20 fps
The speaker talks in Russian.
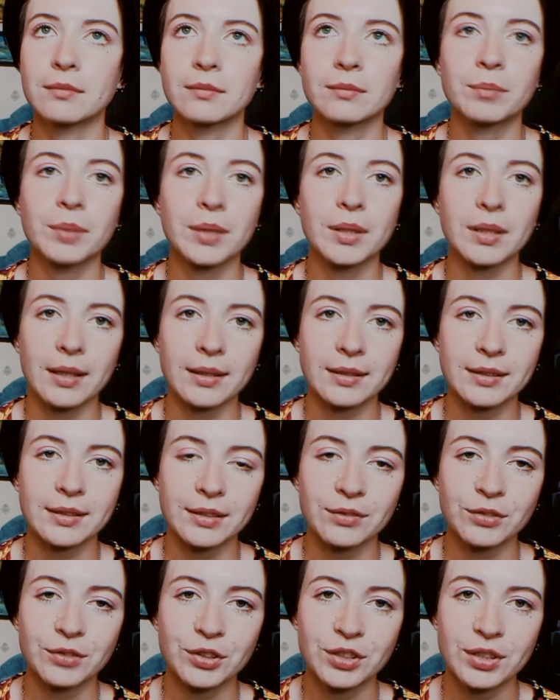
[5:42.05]

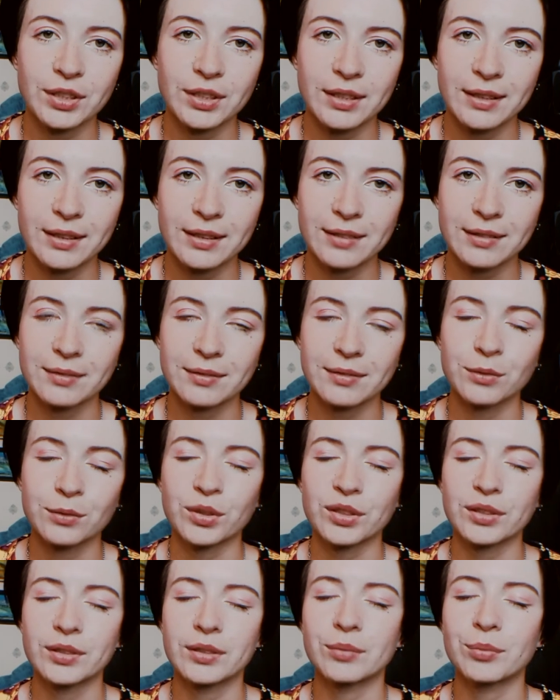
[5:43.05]
прекрасные ветеринары. У
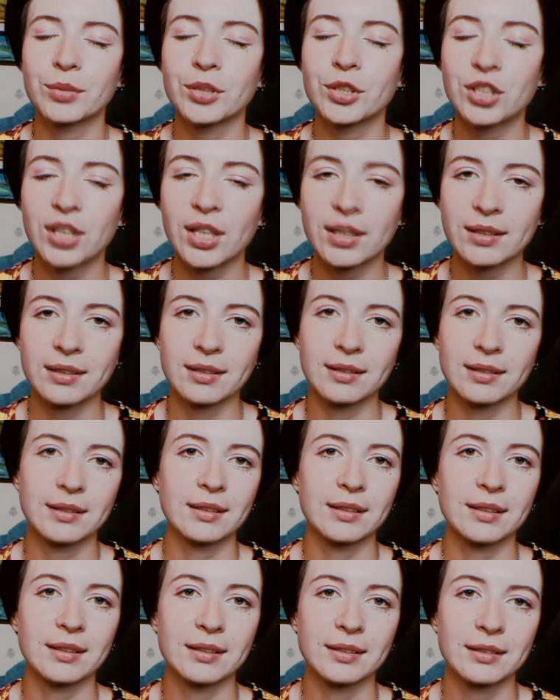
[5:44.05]
нас замечательный
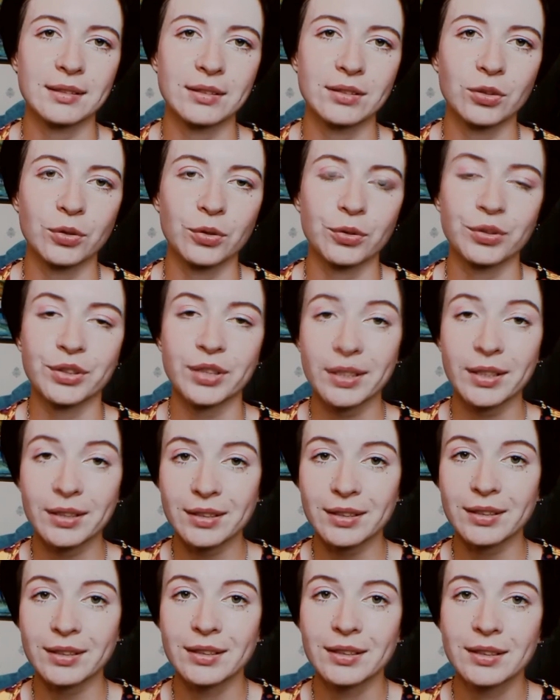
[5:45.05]
есть
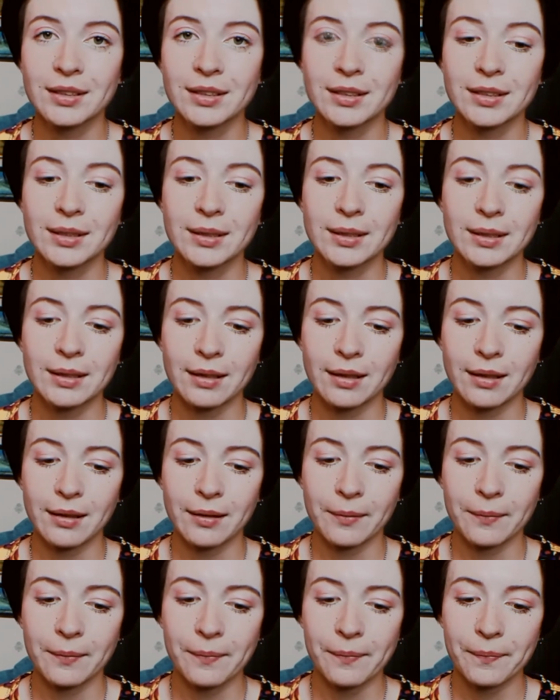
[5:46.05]
зооцентр,
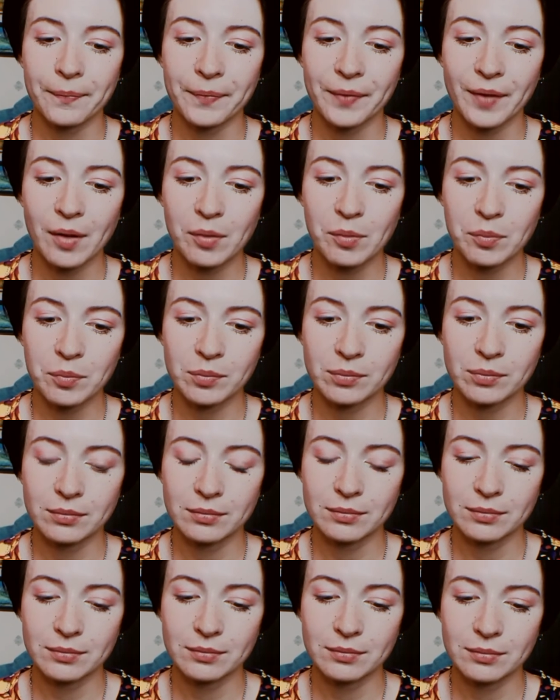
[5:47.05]
а, там
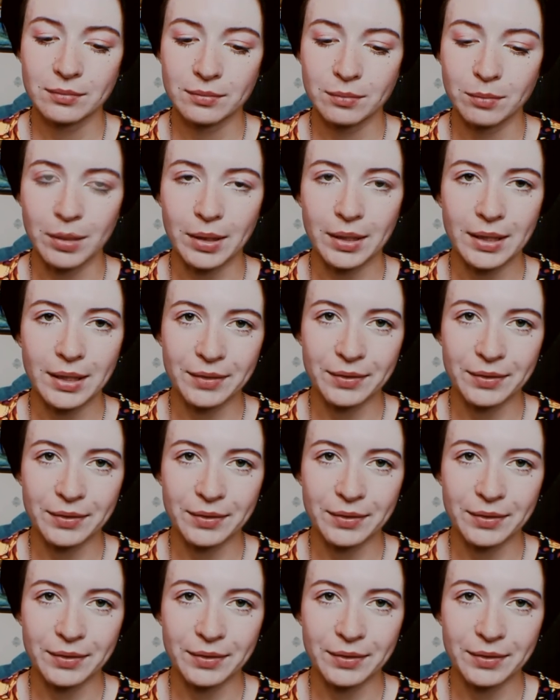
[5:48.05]
болели